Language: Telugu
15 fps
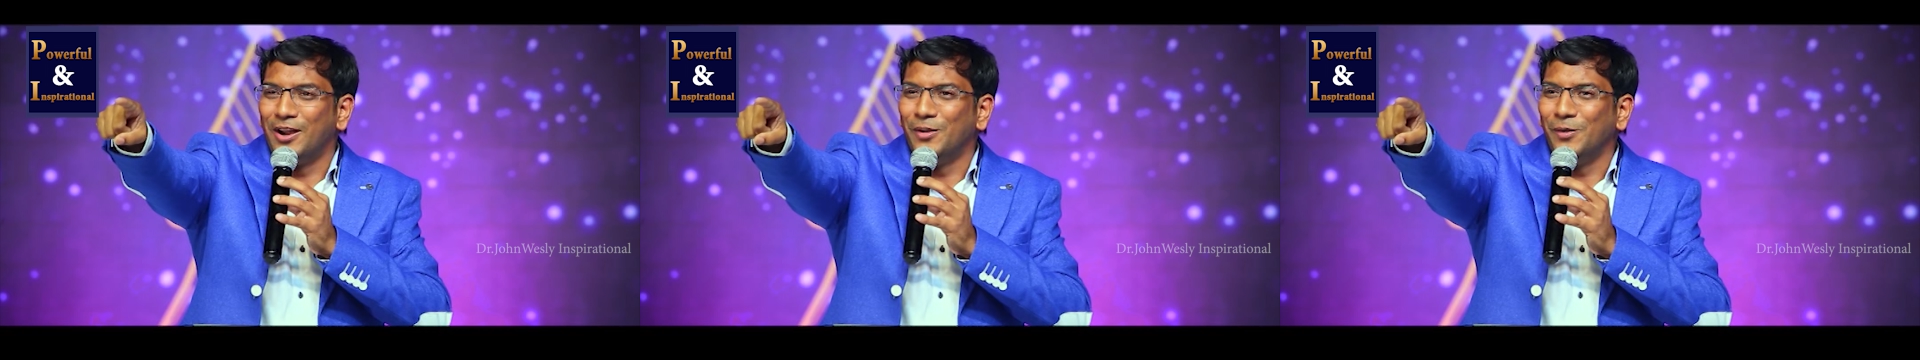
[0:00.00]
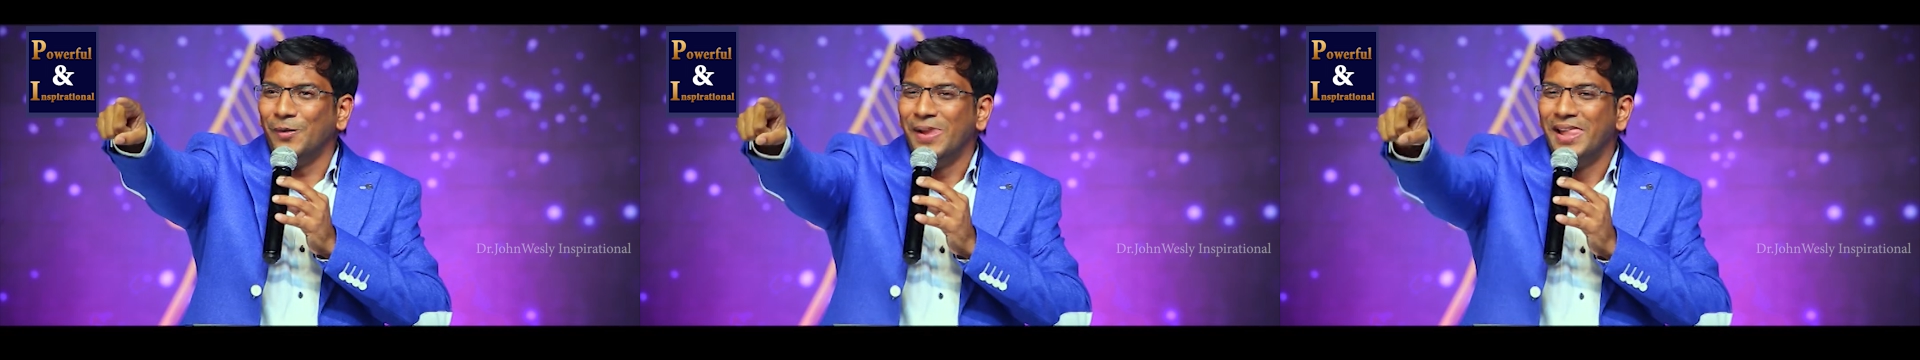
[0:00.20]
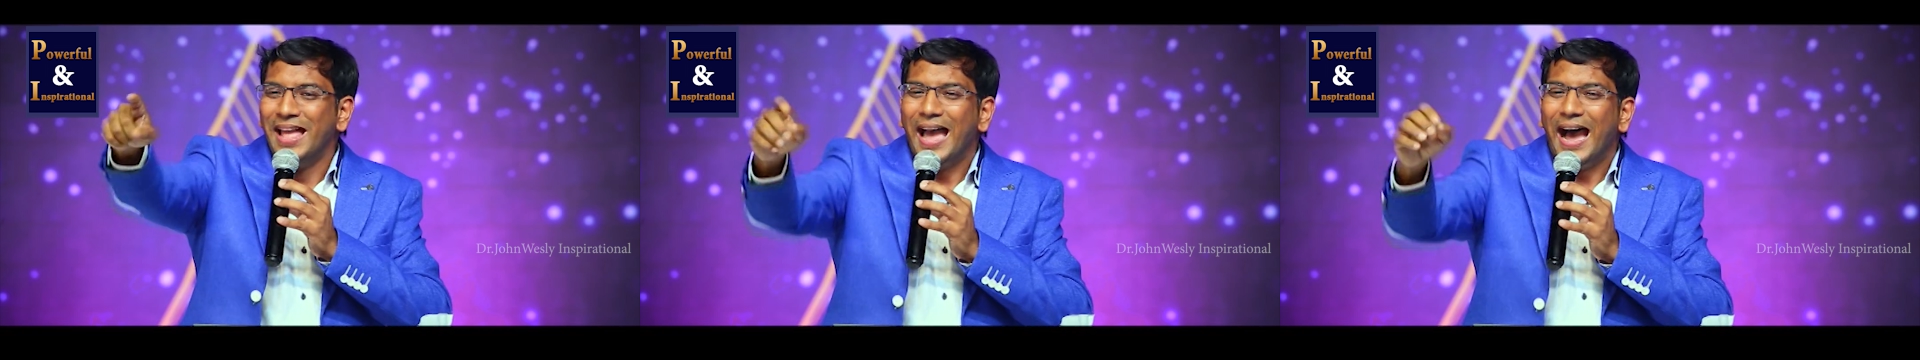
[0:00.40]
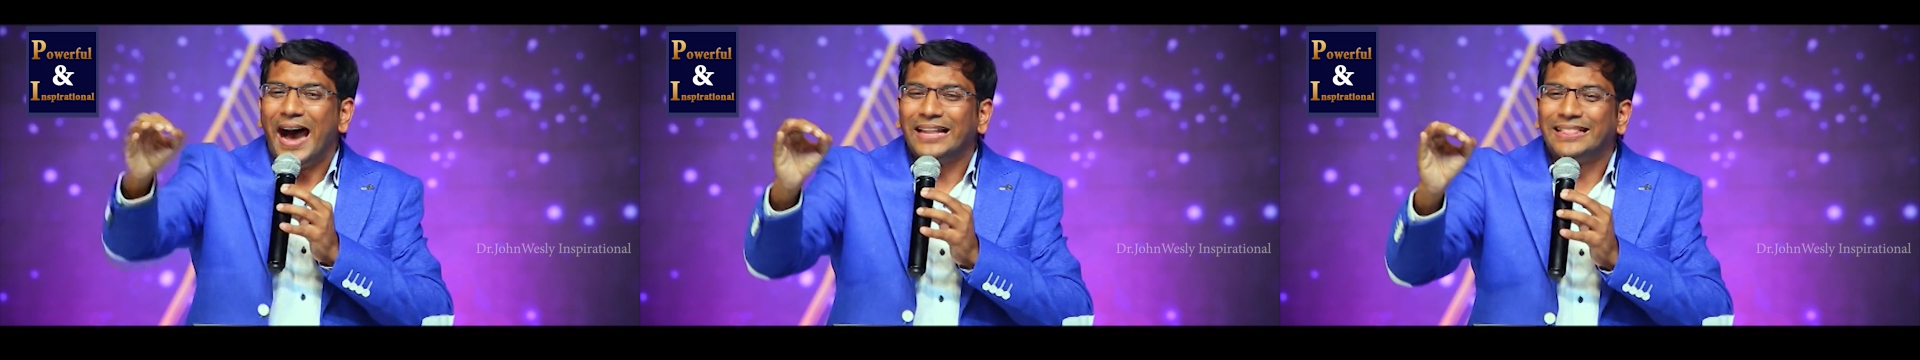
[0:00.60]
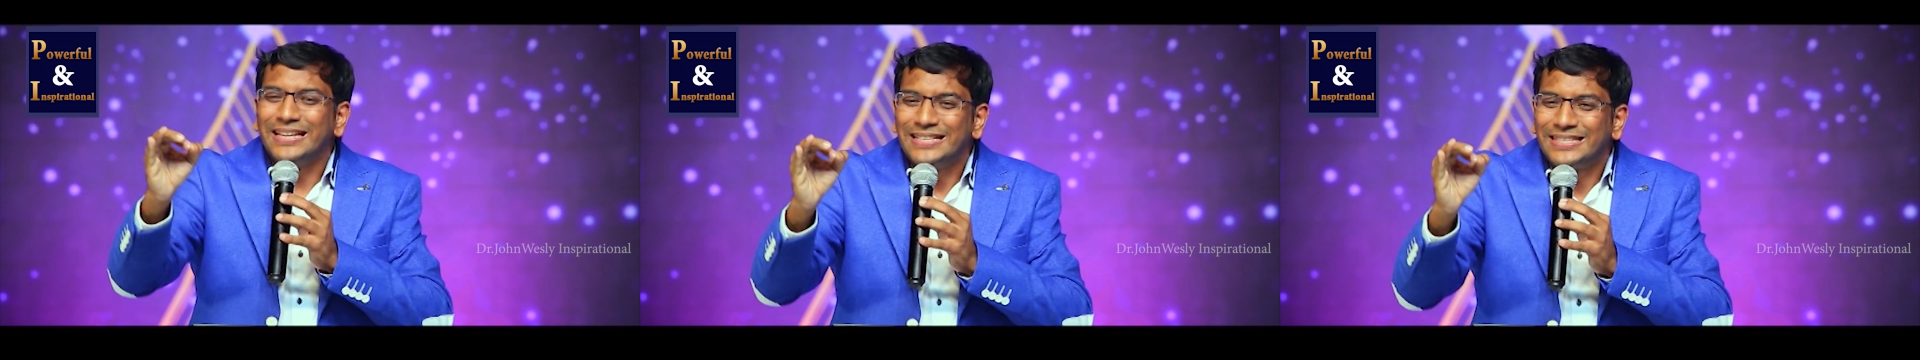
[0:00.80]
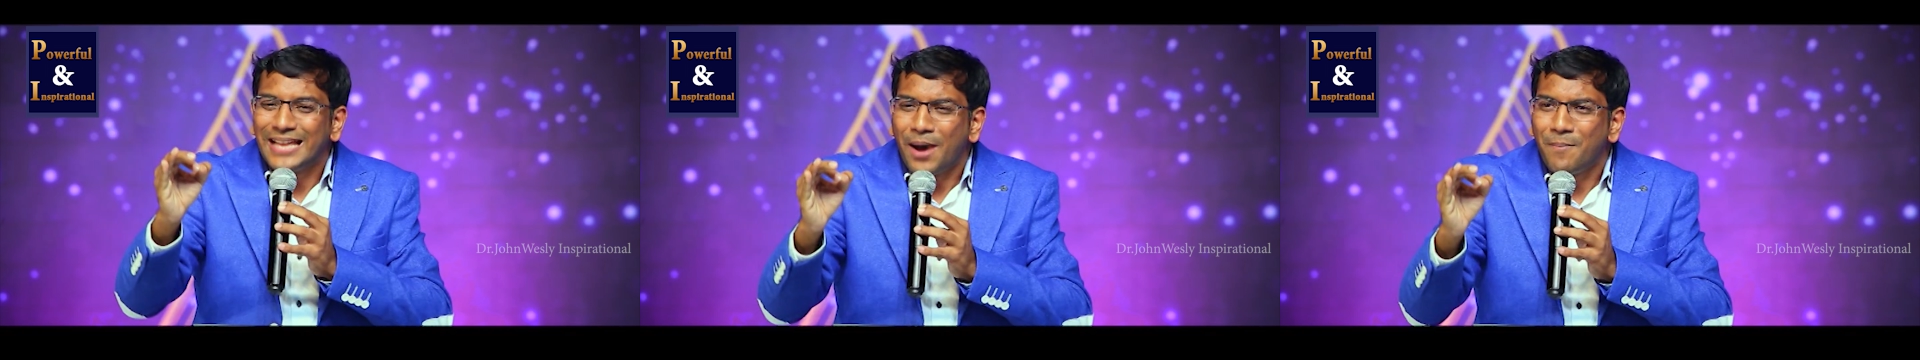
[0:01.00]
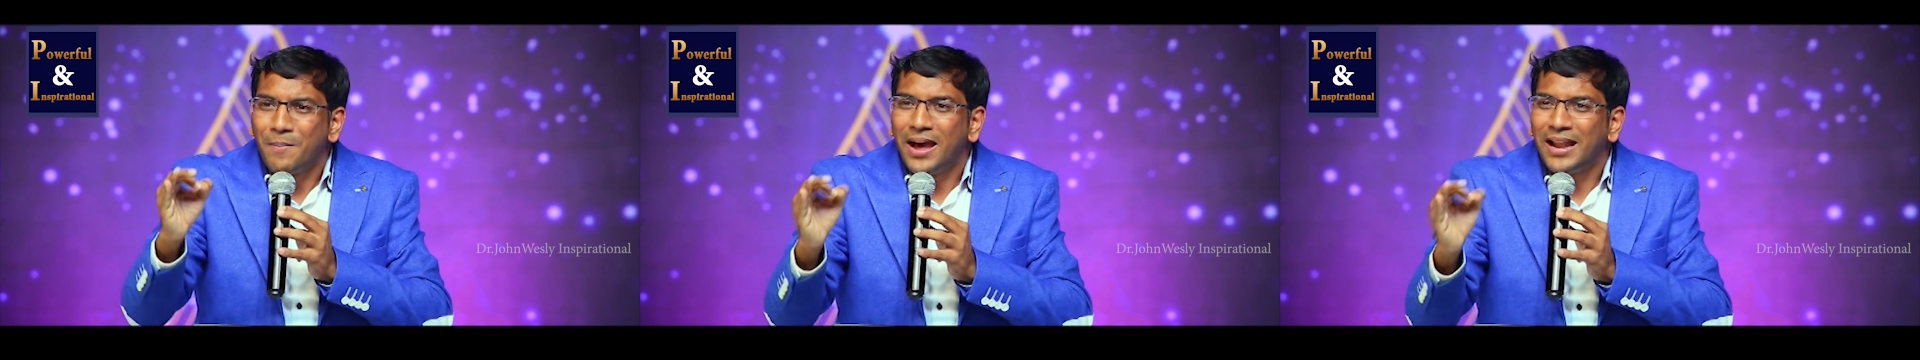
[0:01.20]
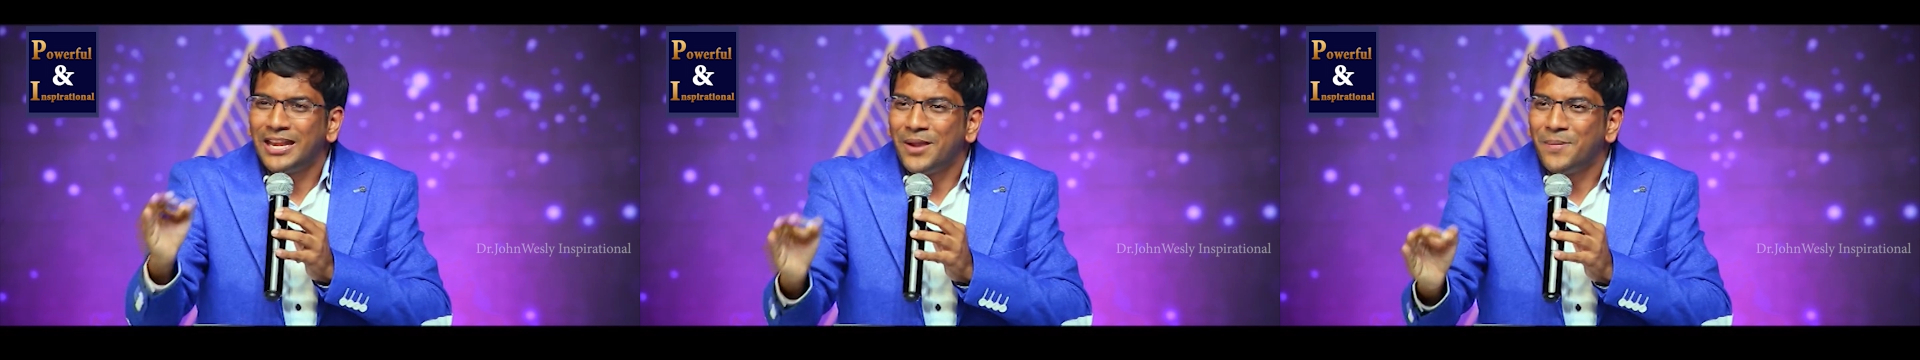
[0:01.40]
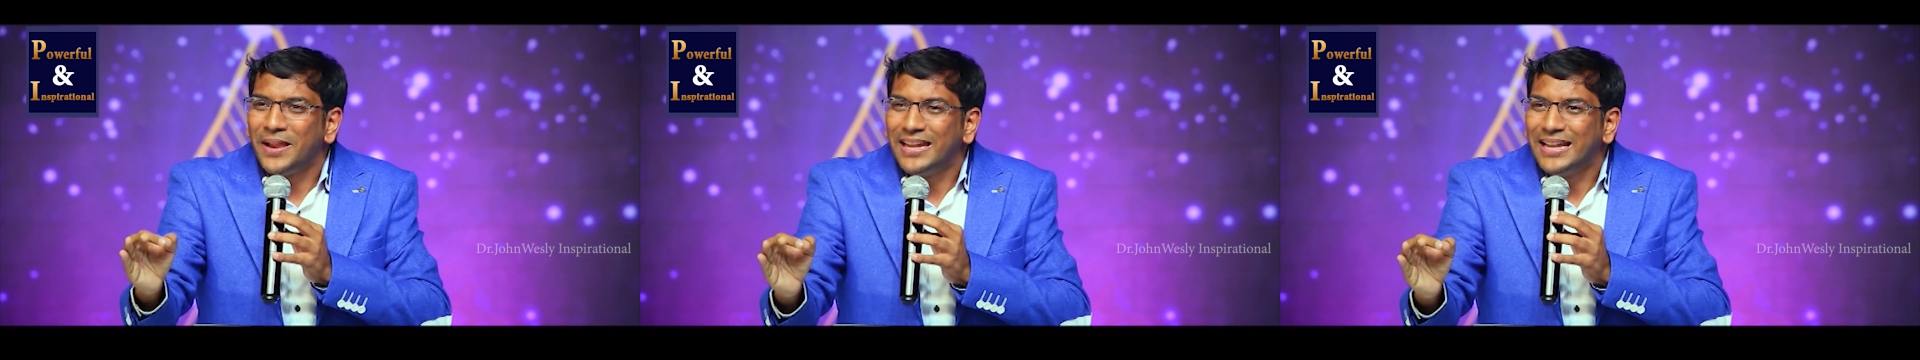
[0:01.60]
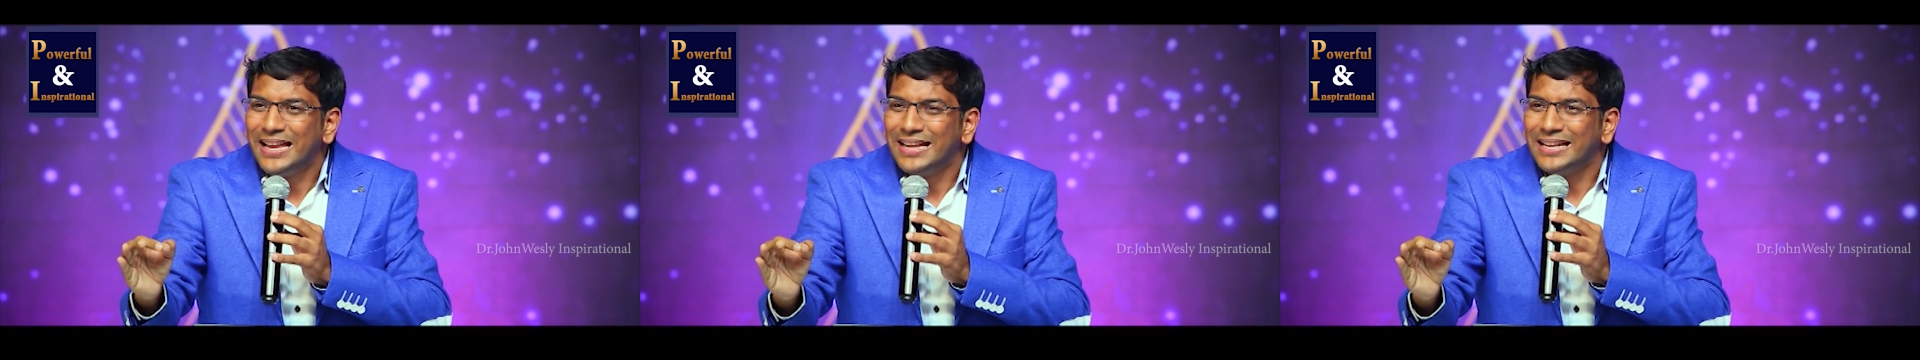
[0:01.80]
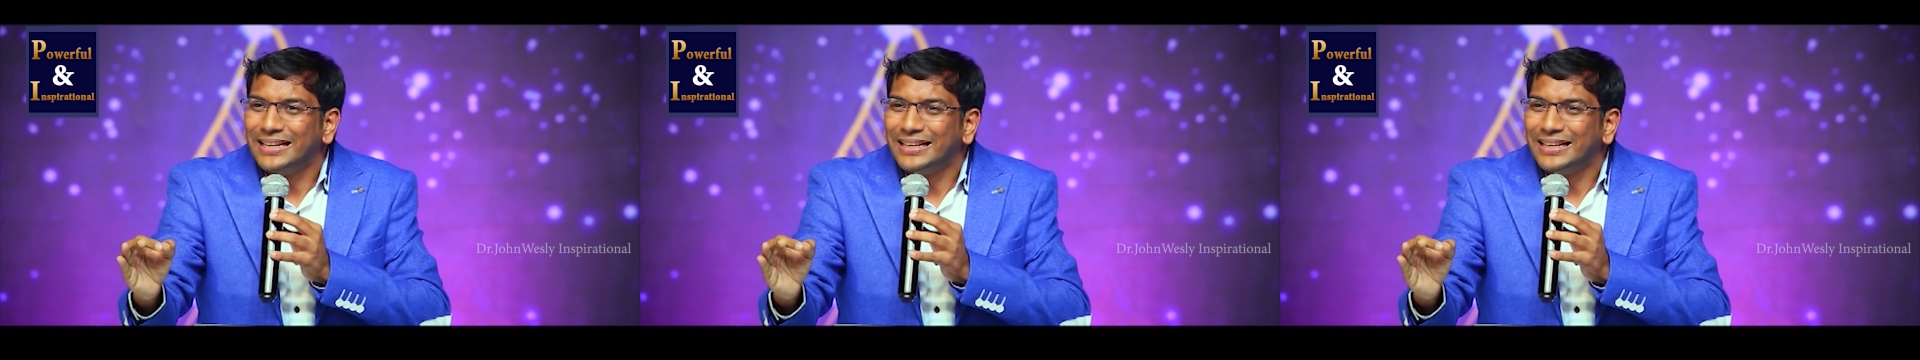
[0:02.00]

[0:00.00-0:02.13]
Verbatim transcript: వాళ్ళు అతి సామాన్యమైన